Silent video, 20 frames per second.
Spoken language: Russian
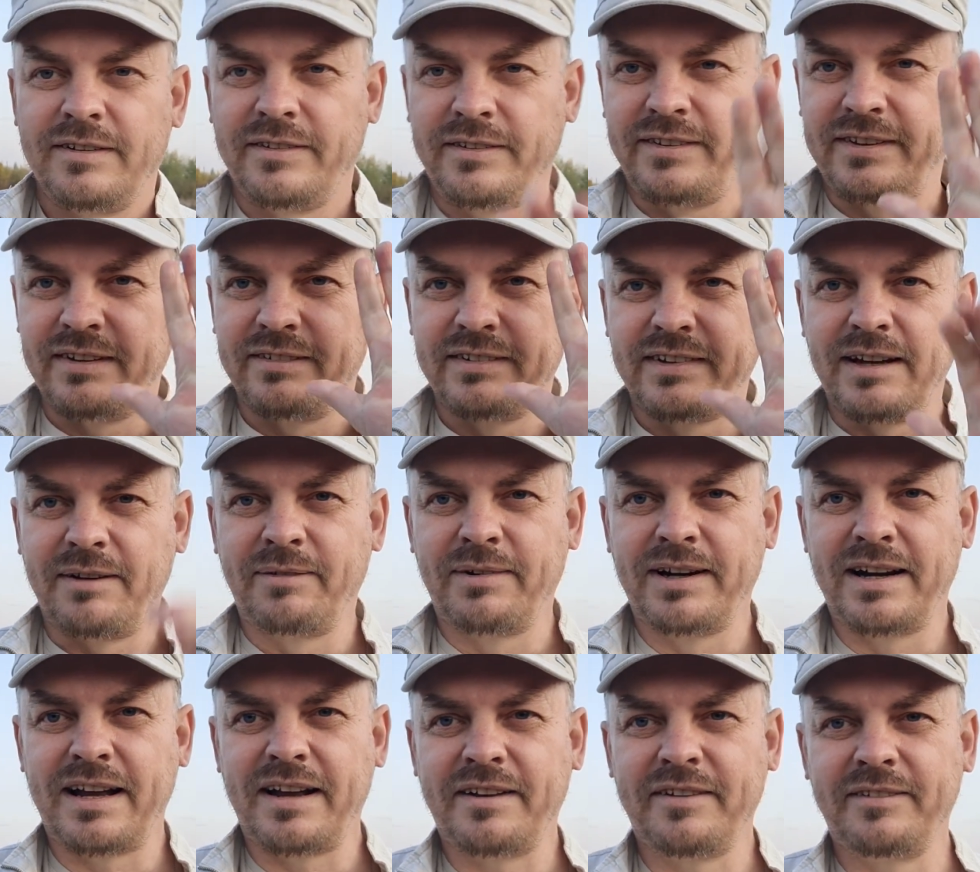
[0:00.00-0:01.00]
Всем
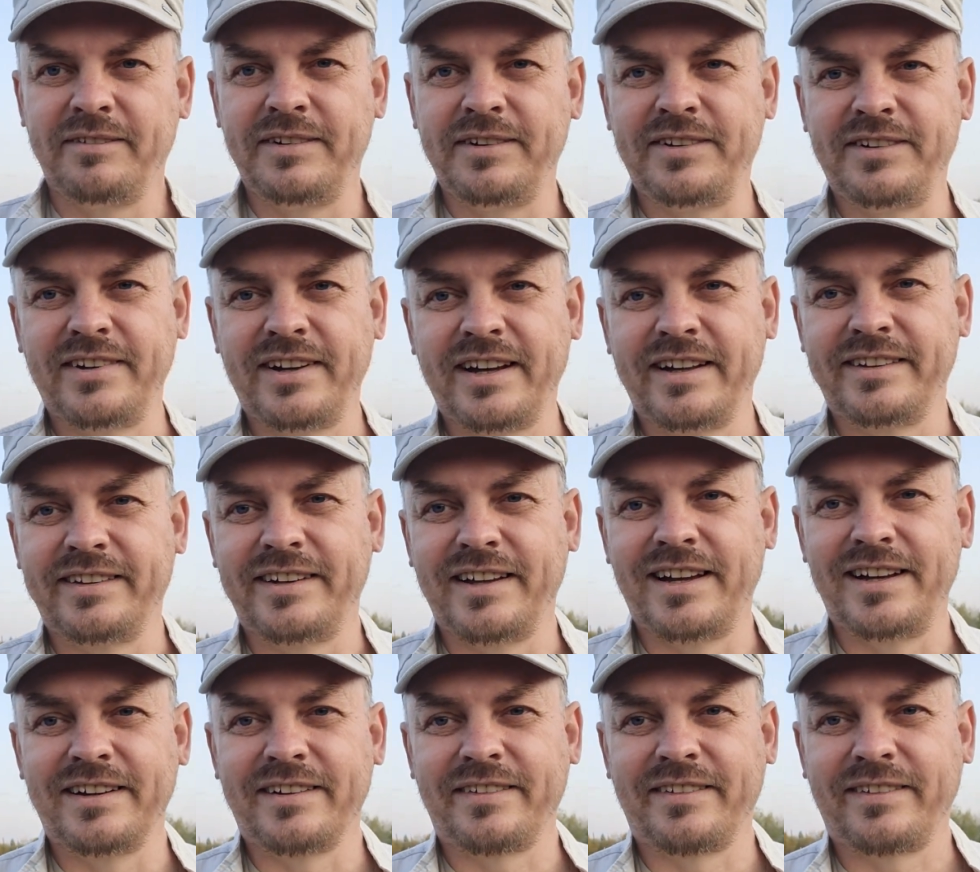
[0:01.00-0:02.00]
добра, вещает
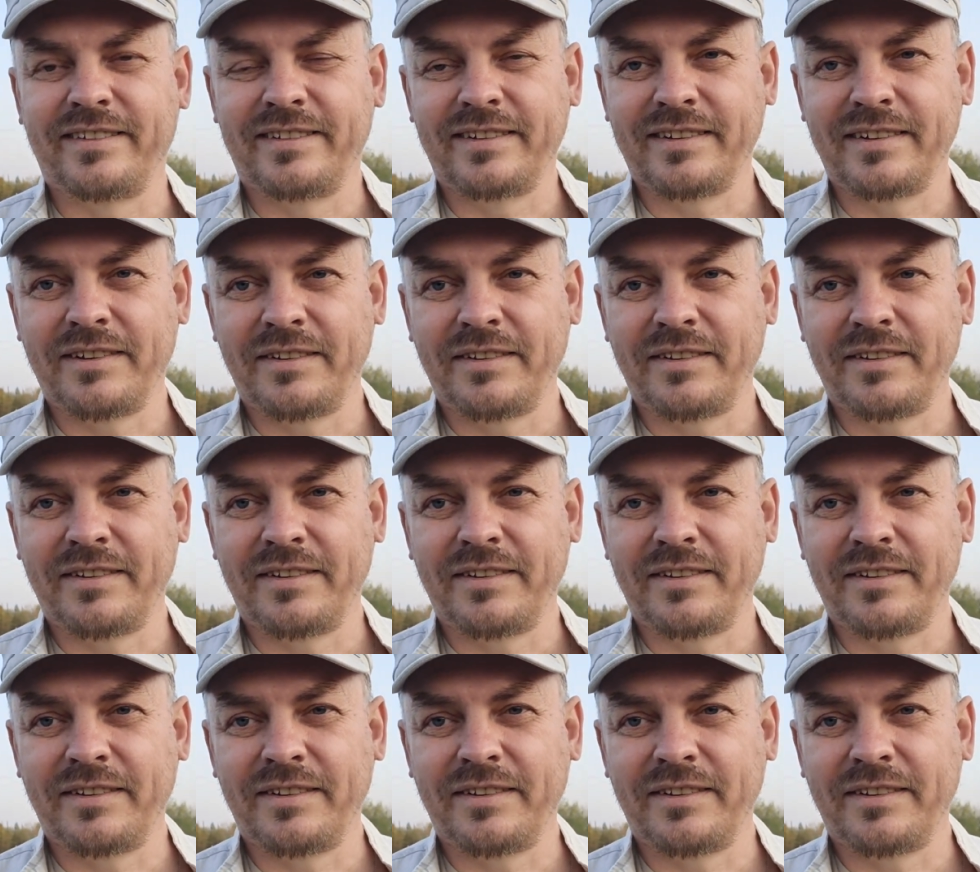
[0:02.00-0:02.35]
Алекс.